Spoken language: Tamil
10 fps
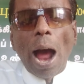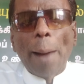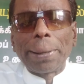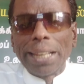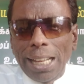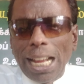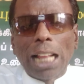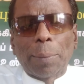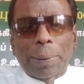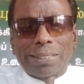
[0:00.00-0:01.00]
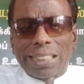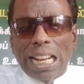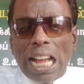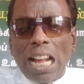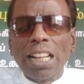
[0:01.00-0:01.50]
அப்படி இல்லாத
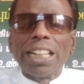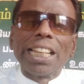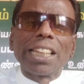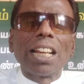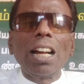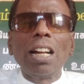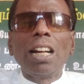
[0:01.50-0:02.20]
பட்சத்தில் நீங்கள்